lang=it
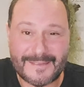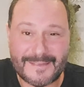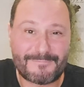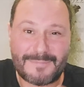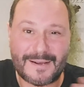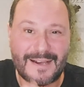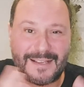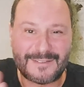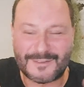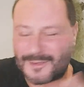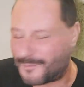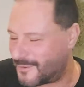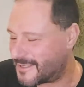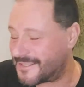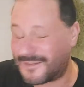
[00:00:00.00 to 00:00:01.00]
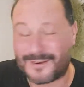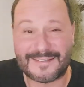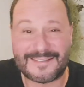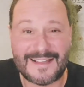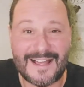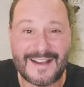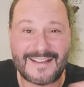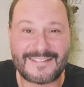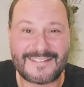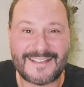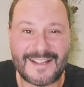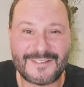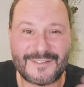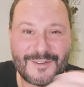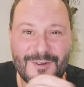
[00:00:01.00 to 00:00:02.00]
parlando di questo Natale,
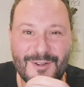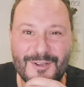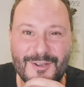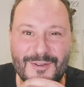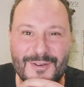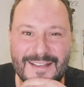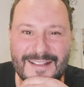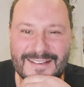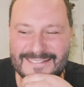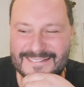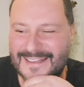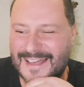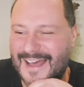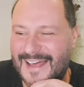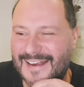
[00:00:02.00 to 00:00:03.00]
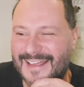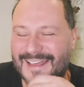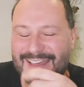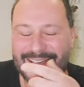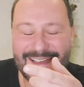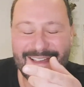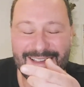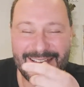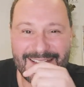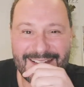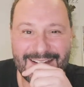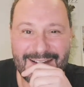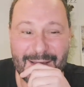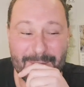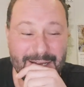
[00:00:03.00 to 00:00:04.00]
intanto voglio ringraziare
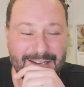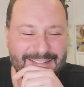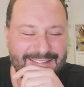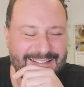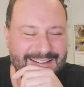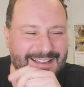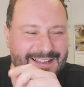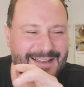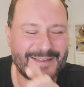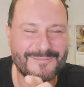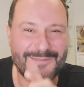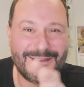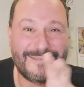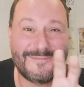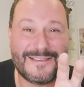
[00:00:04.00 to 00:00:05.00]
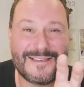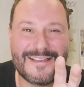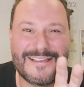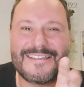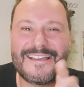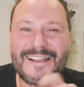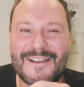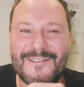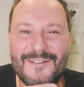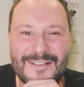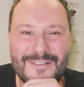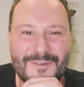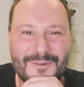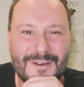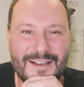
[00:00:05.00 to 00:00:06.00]
la Martina che mi è già
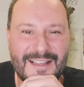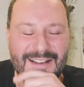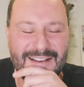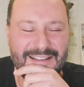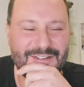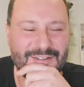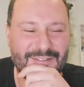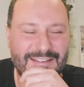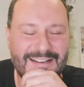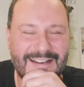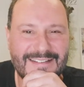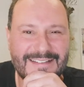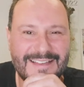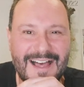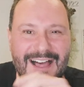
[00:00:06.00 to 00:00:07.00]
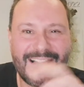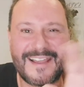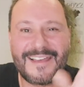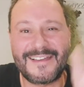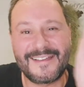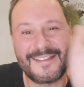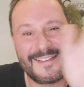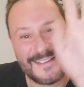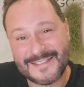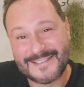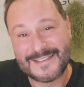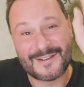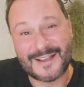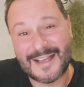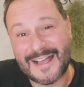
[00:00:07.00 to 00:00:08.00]
arrivato un regalino di Natale.
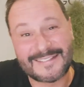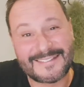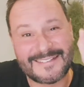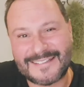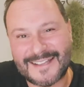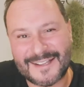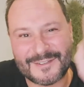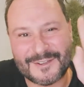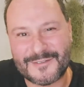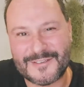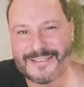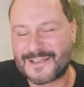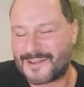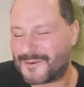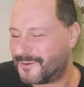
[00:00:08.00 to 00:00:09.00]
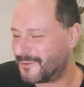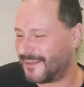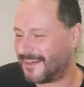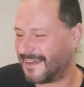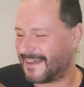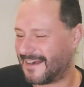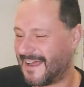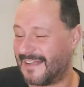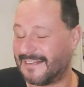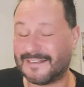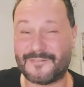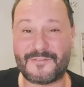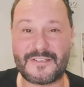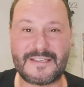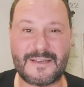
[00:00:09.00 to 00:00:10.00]
Ciao ragazzi, intanto vi saluto alla grande,
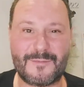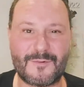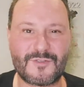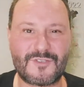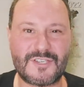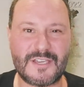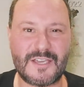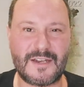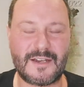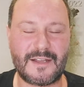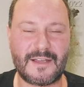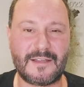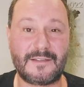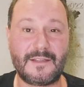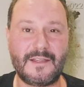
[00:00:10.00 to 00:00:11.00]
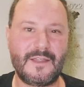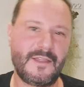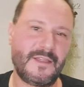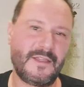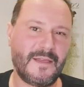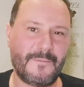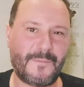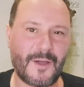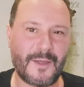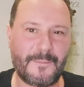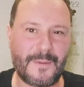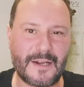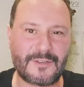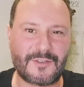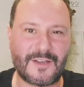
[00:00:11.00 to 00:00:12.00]
facciamo un cin, poi
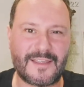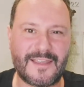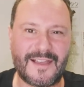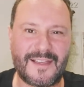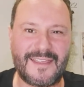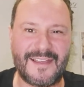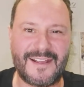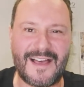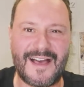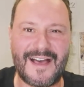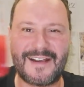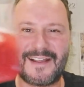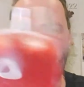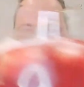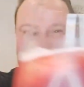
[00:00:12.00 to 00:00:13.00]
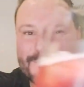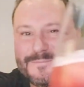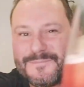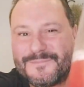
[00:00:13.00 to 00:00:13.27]
parto a chiacchierare.